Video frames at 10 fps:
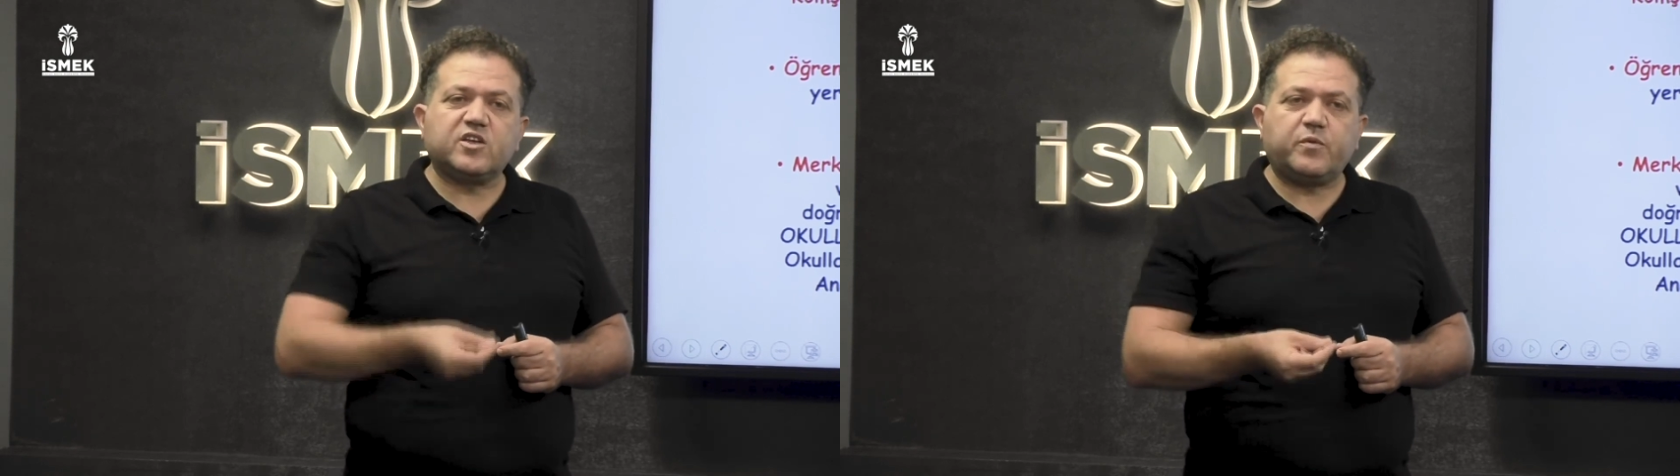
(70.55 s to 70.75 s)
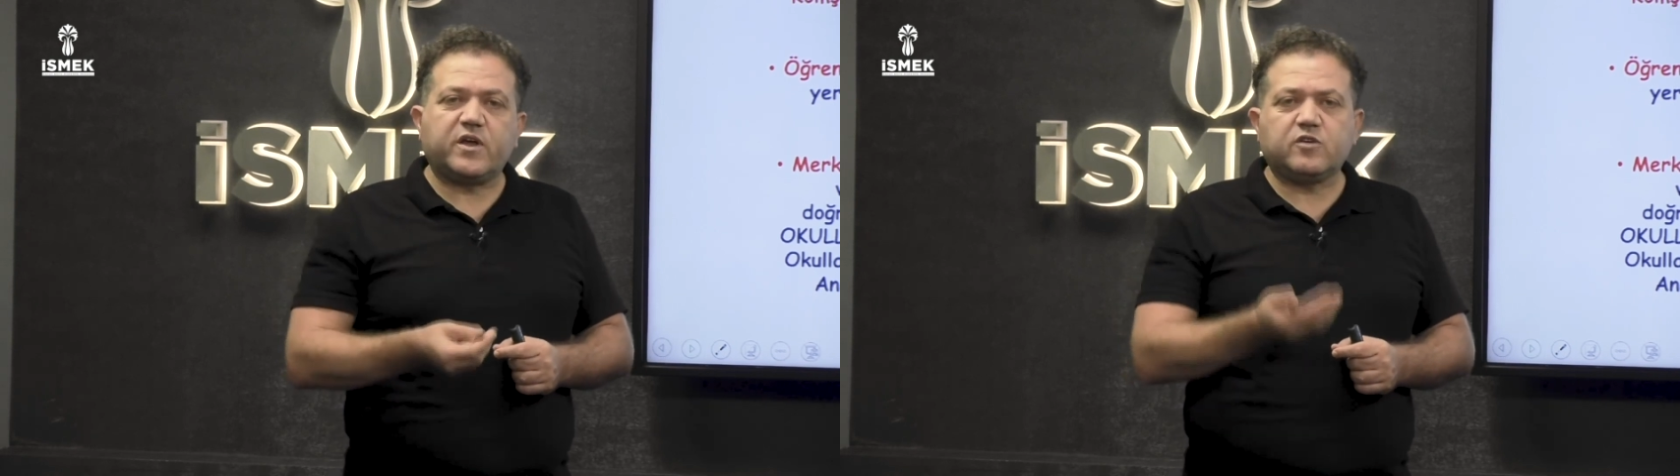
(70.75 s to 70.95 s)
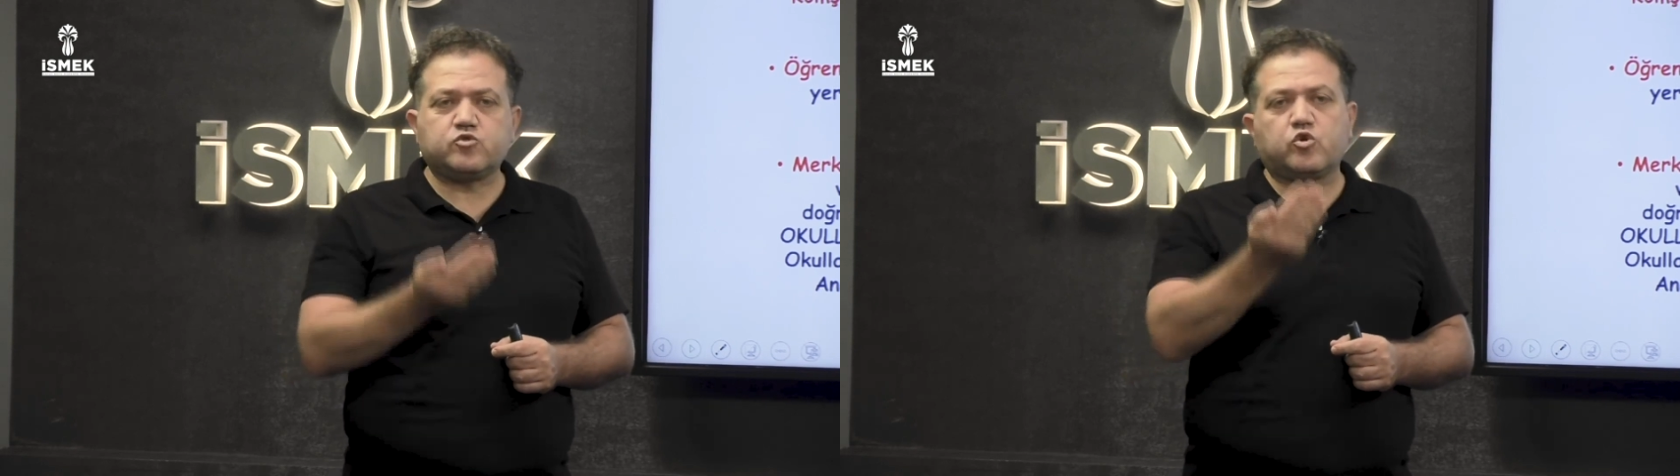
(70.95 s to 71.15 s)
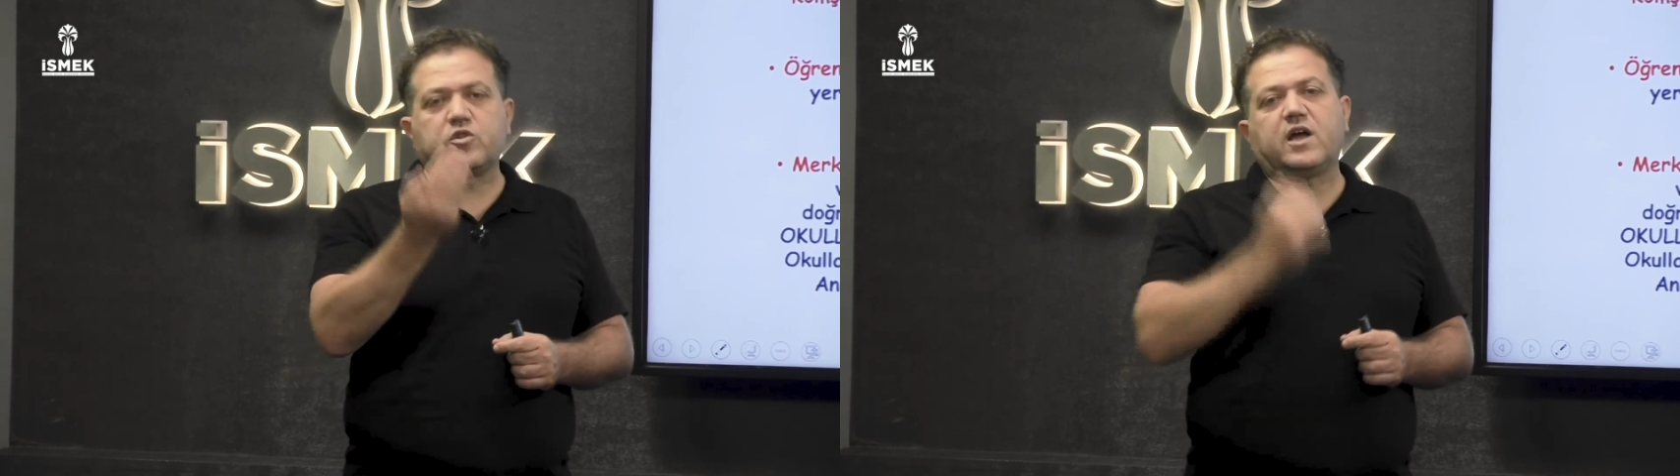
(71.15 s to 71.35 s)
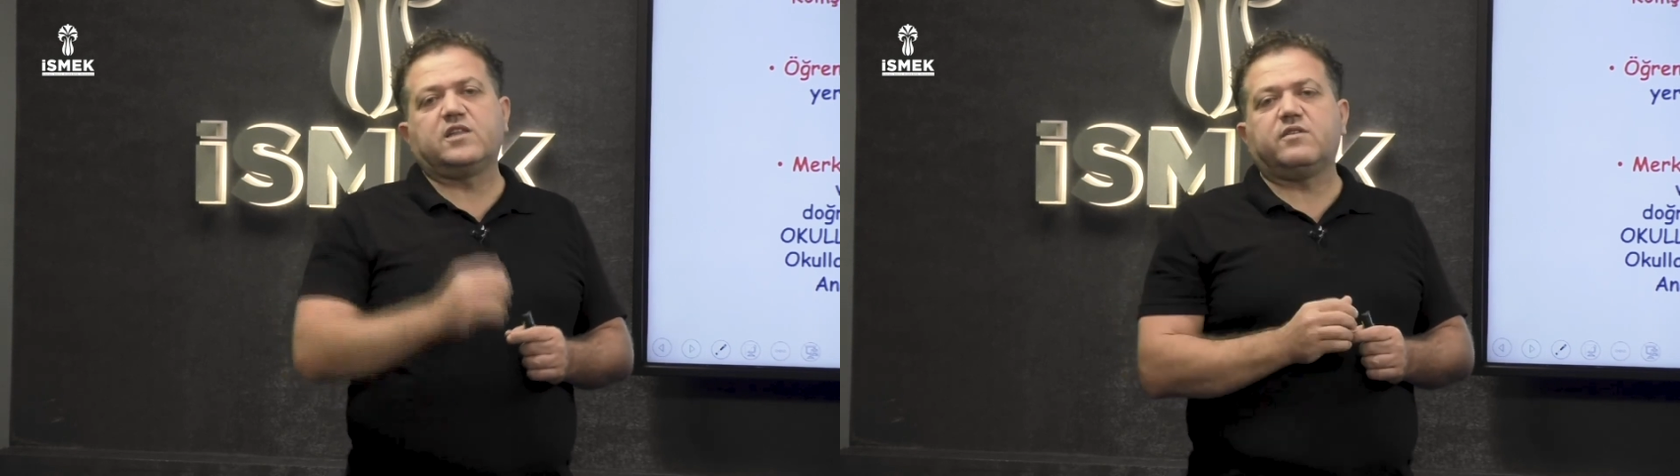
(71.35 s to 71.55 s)
yaparak
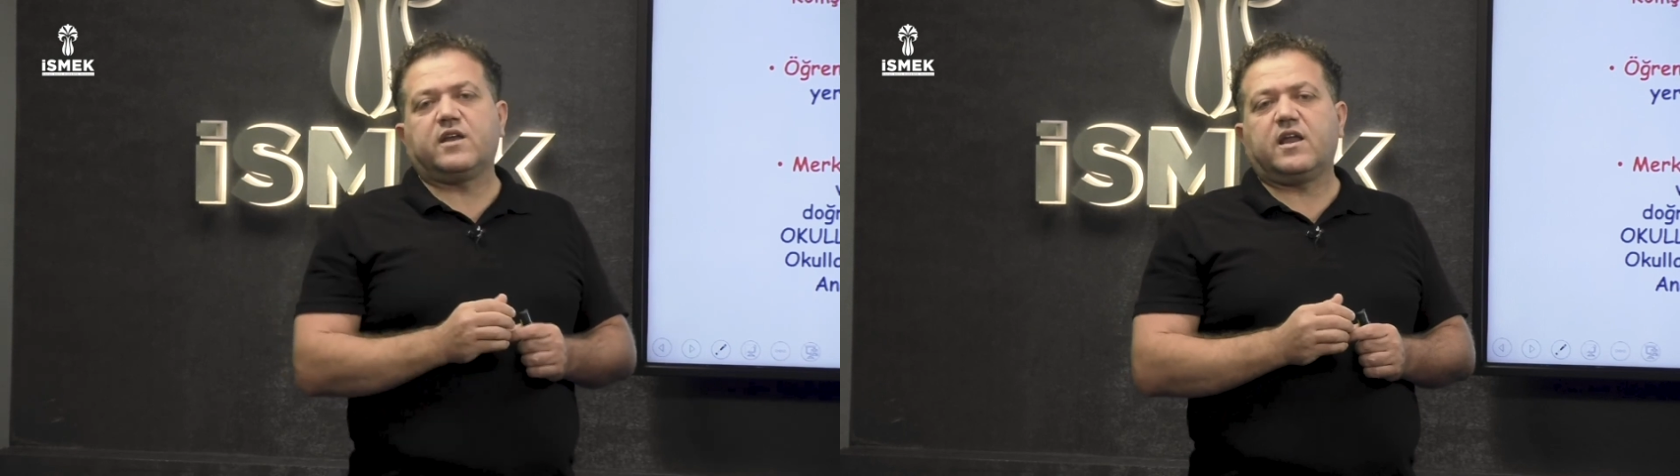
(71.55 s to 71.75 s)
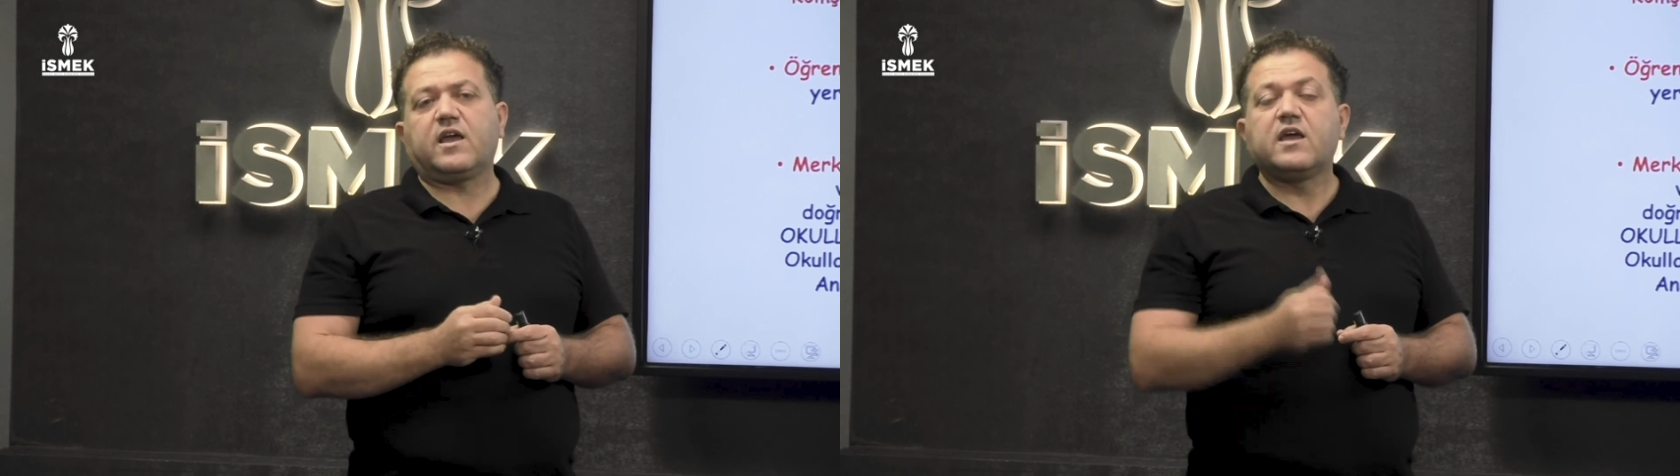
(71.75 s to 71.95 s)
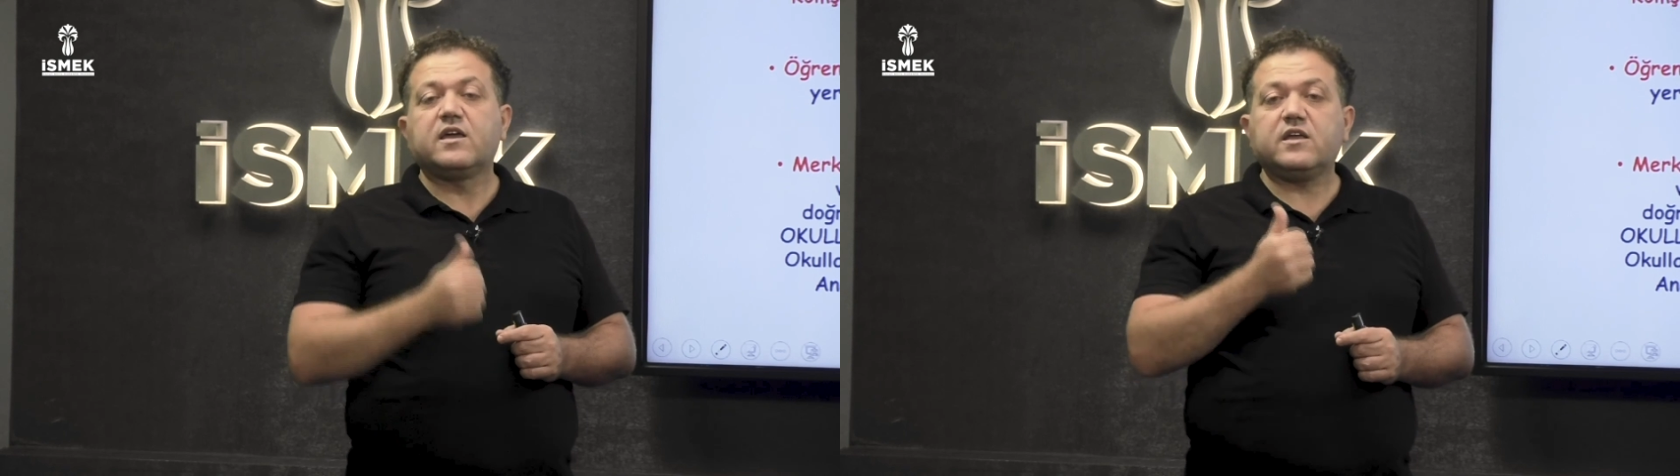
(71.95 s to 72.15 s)
son halini vererek